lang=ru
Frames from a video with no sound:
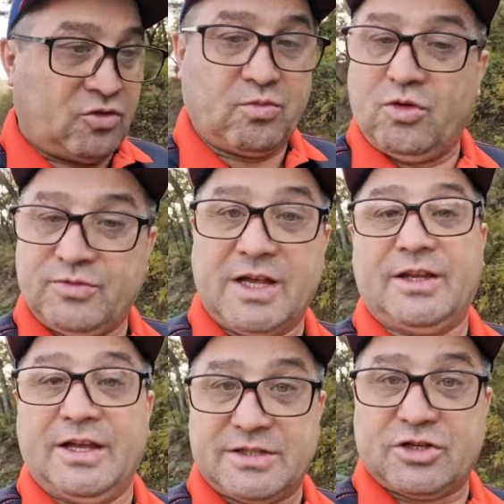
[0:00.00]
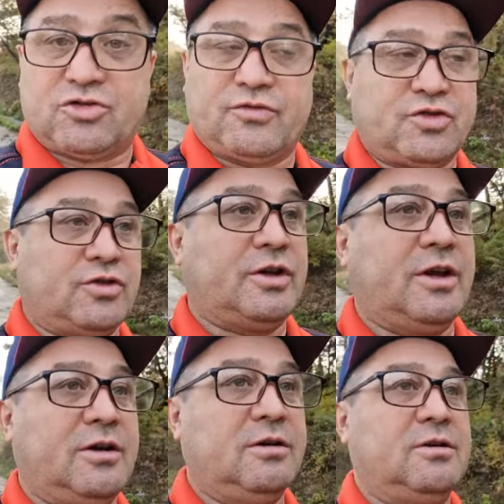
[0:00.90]
Но будем надеяться, что
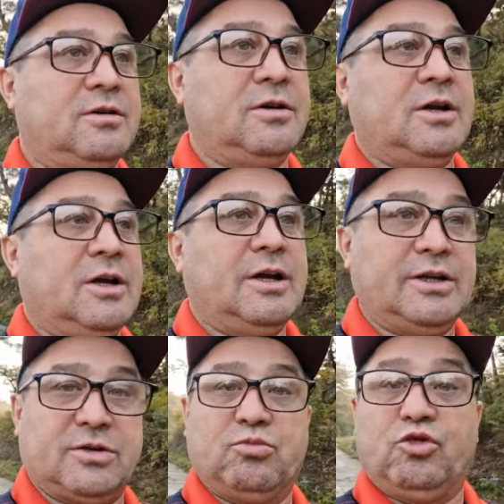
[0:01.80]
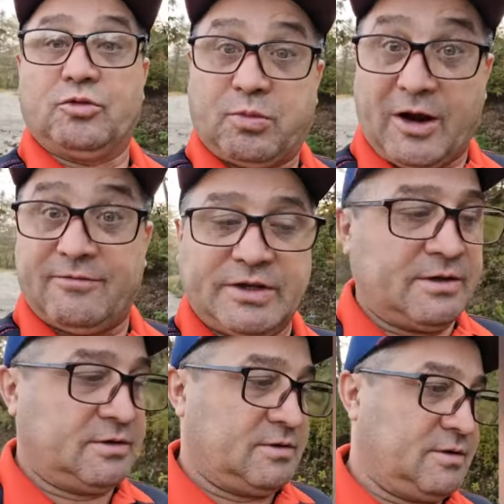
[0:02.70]
все-таки это будет
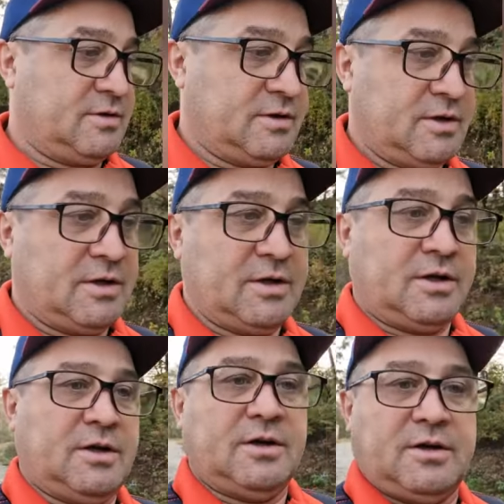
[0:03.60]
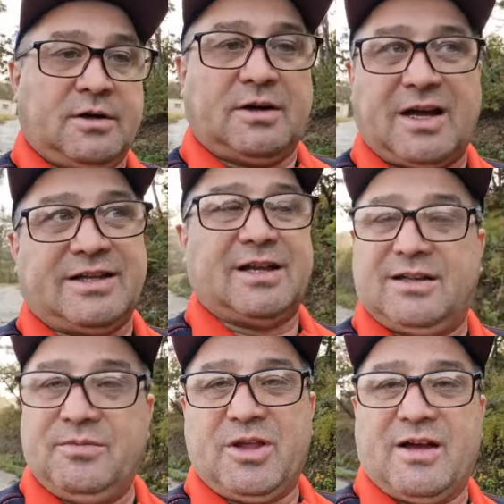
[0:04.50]
правда. Хотя
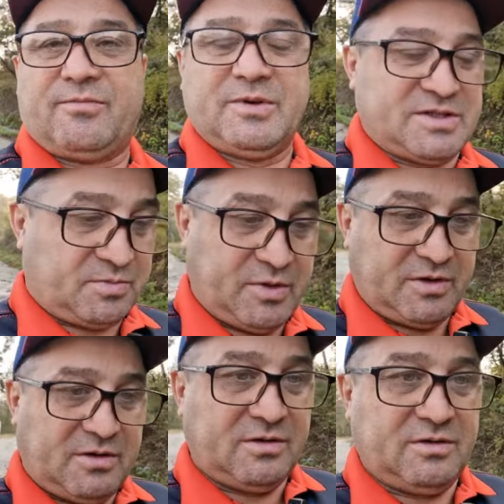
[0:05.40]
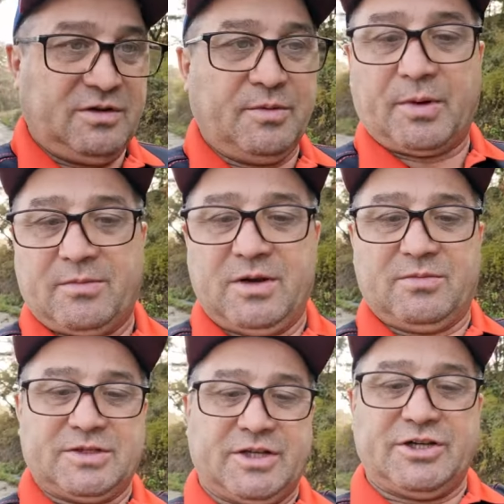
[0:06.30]
для меня, в принципе, не
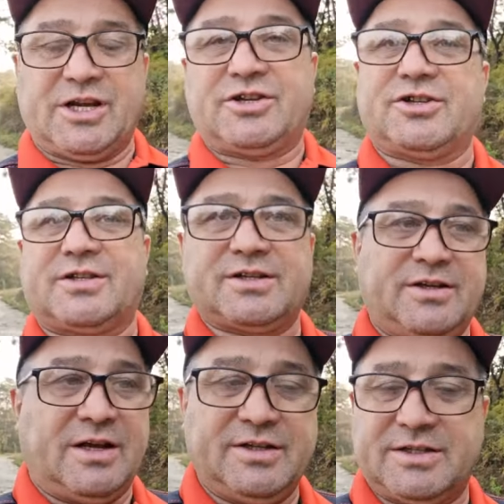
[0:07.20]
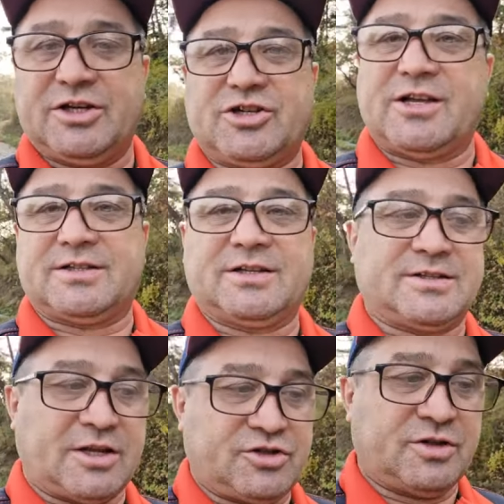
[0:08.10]
проблема заряжать часы. Они заряжаются
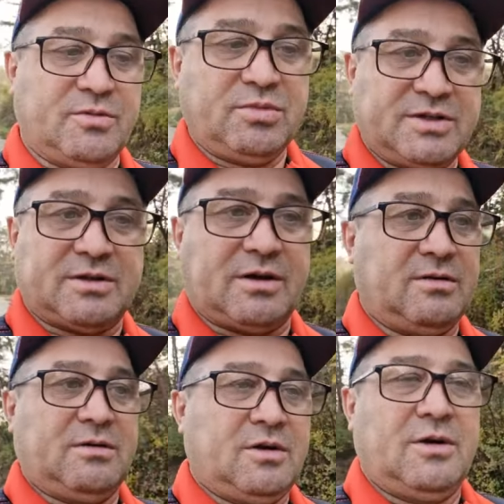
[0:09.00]
достаточно быстро.